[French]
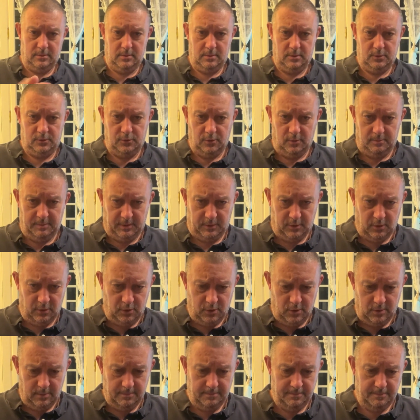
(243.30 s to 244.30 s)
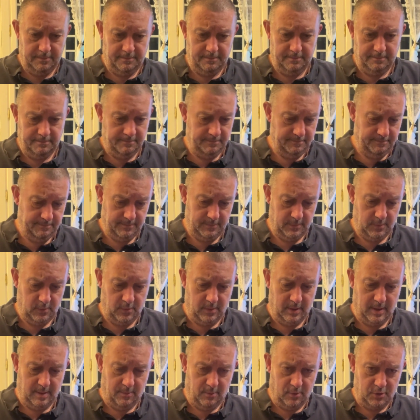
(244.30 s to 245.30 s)
sur le bitonio.
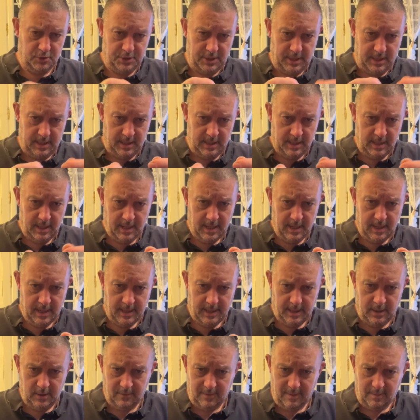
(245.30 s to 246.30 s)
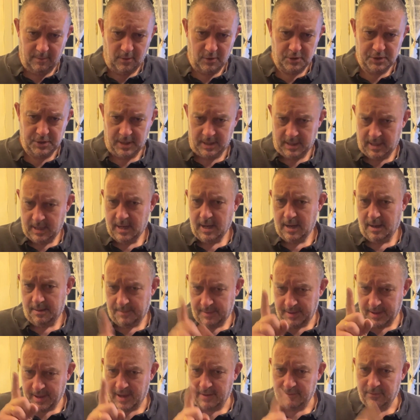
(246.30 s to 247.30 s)
On l'a branché et on va brancher.
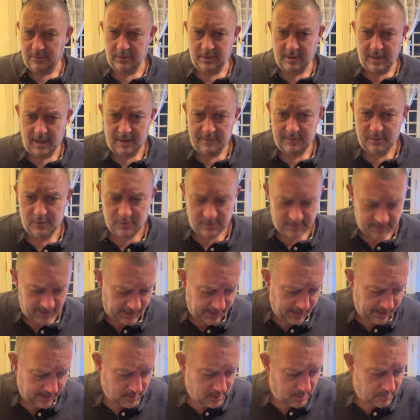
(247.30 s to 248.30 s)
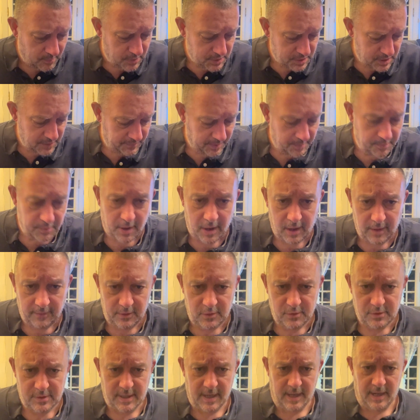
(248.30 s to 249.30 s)
Mais avant d'en arriver jusqu'à là, comment j'ai fait pour
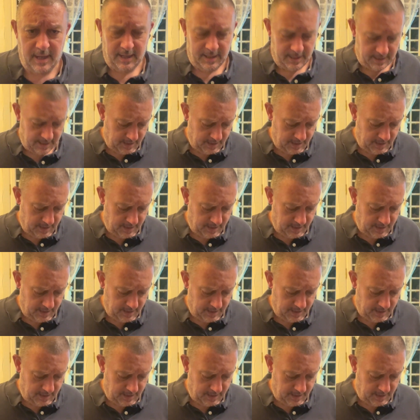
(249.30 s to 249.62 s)
arriver jusqu'à là